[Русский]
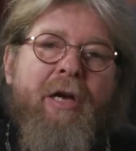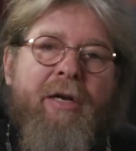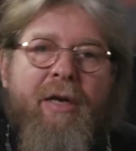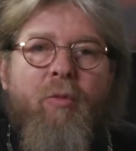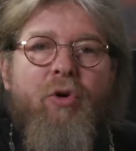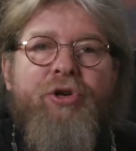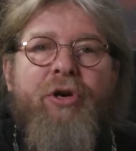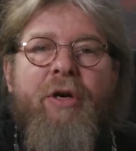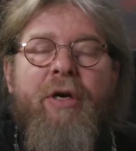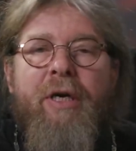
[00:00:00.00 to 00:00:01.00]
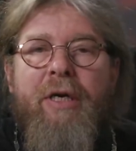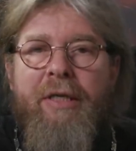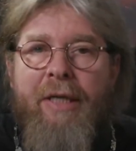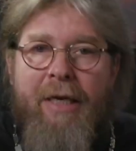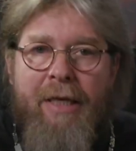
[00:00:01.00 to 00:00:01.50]
рабочее
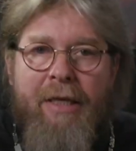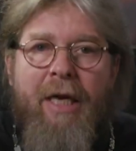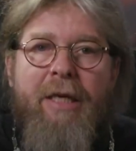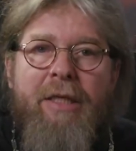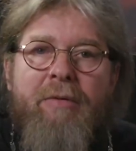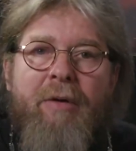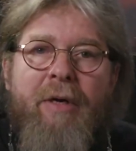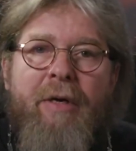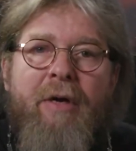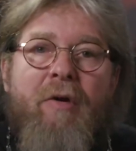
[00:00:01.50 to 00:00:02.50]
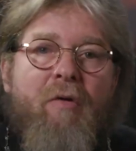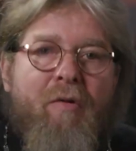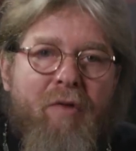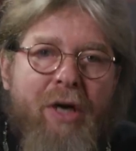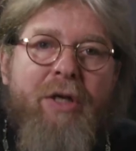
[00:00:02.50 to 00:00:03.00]
законодательство
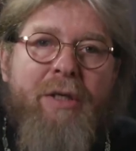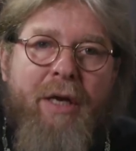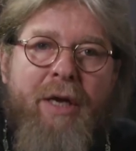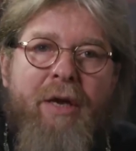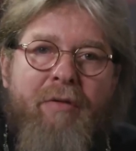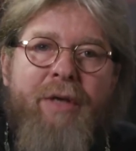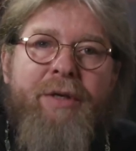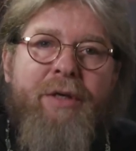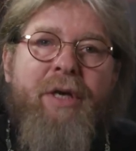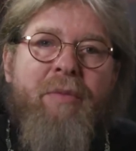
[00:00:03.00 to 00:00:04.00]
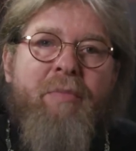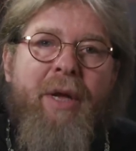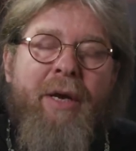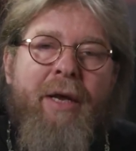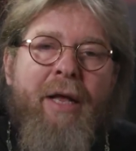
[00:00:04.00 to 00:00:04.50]
в вашей стране, в Российской
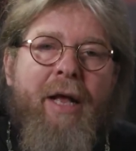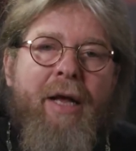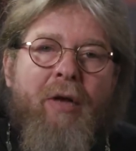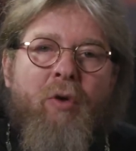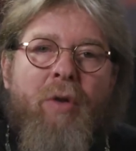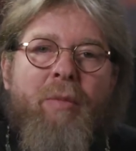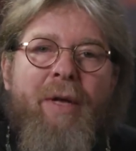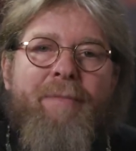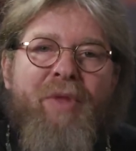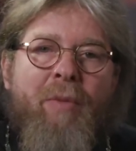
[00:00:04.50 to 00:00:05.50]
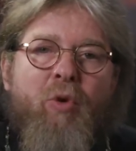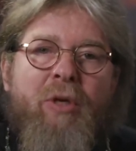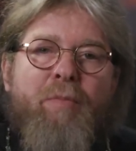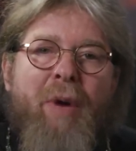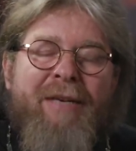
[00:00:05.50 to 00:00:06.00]
империи, которым не
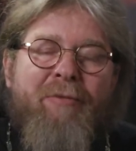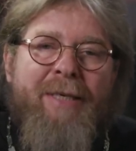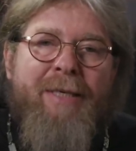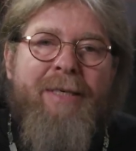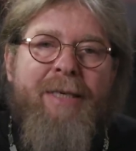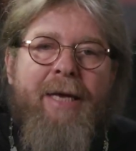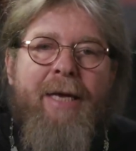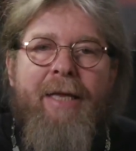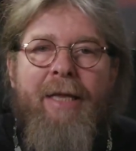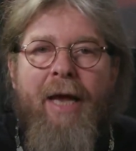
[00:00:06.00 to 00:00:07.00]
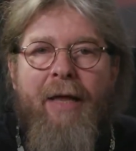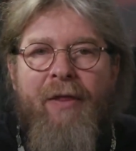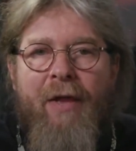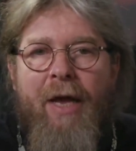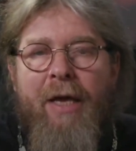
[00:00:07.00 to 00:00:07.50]
может похвастаться ни
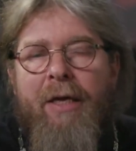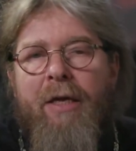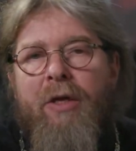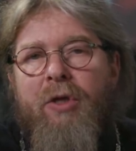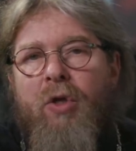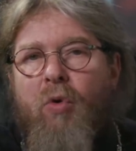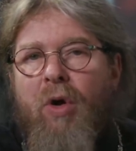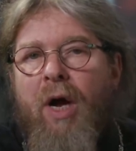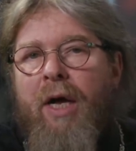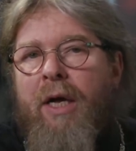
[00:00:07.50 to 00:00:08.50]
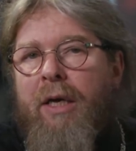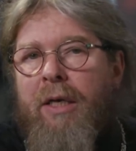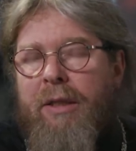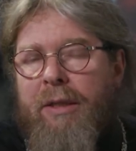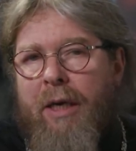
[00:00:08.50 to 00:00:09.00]
одна другая
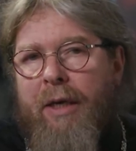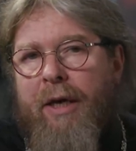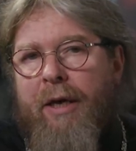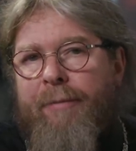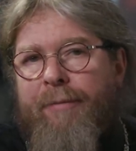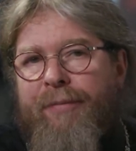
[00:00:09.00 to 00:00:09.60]
страна.